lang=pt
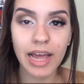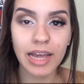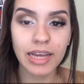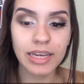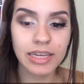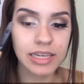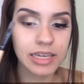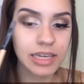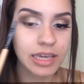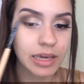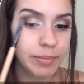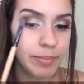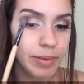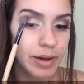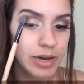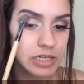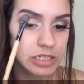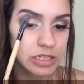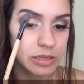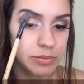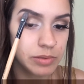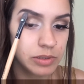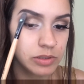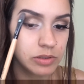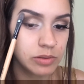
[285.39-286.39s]
aqui
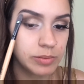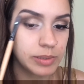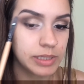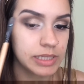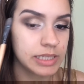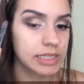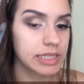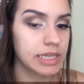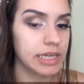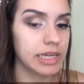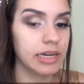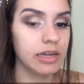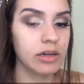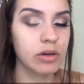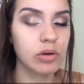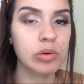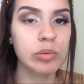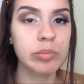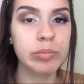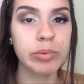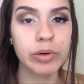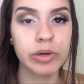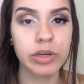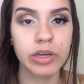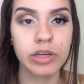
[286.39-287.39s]
abaixo da minha sobrancelha com
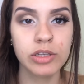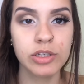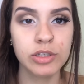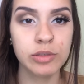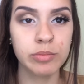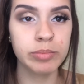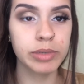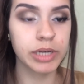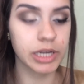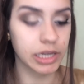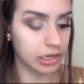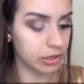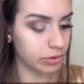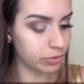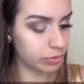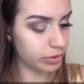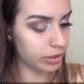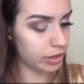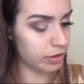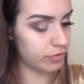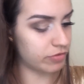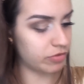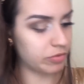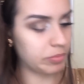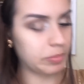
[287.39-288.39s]
um pouquinho de brilho.
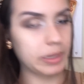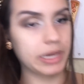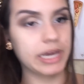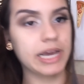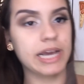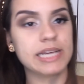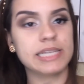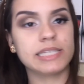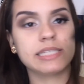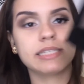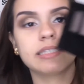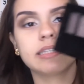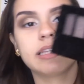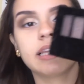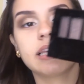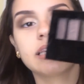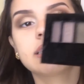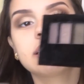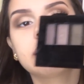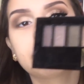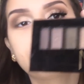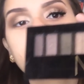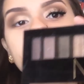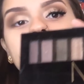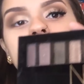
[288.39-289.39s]
Eu vou pegar
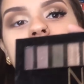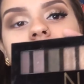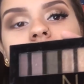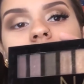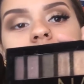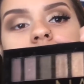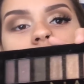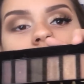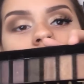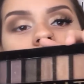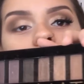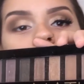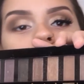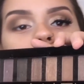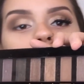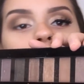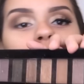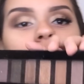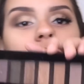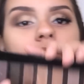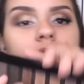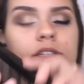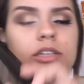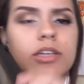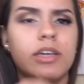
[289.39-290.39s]
dessa paleta aqui, eu
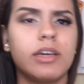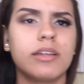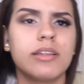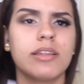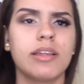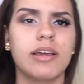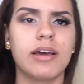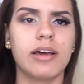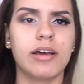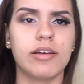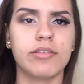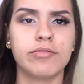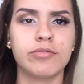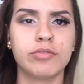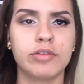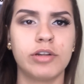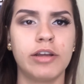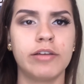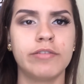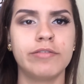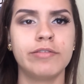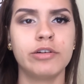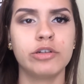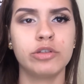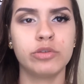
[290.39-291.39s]
acho que é da
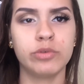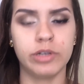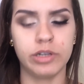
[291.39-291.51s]
Forever